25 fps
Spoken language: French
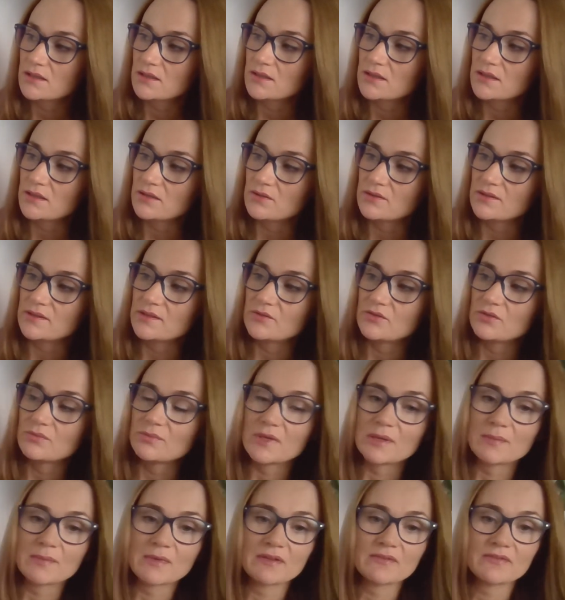Il en est de
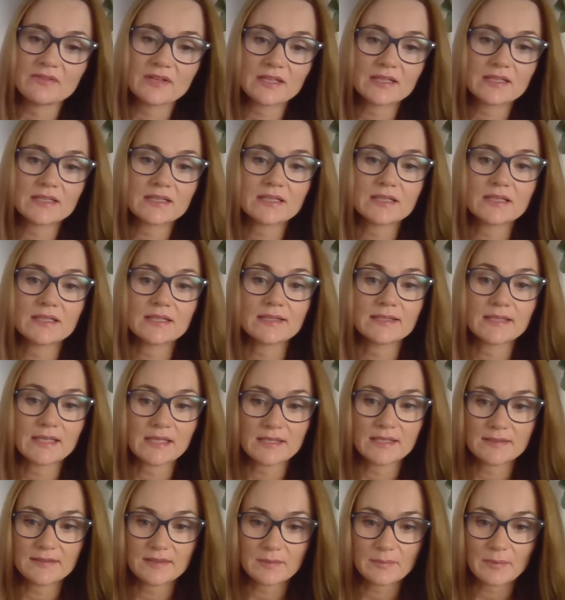même avec les
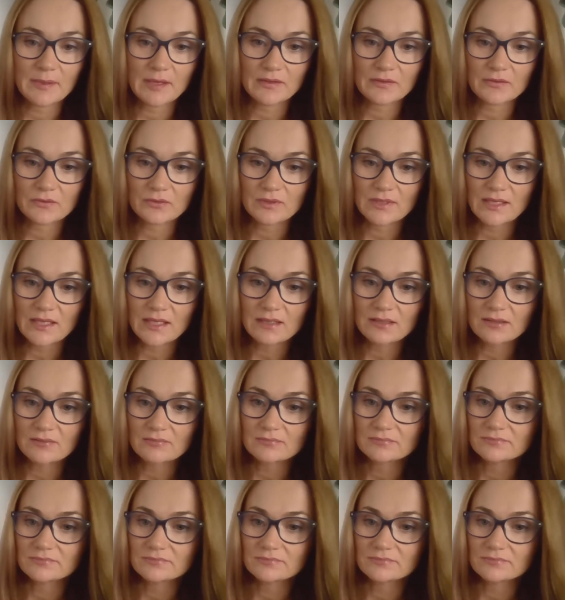qualités personnelles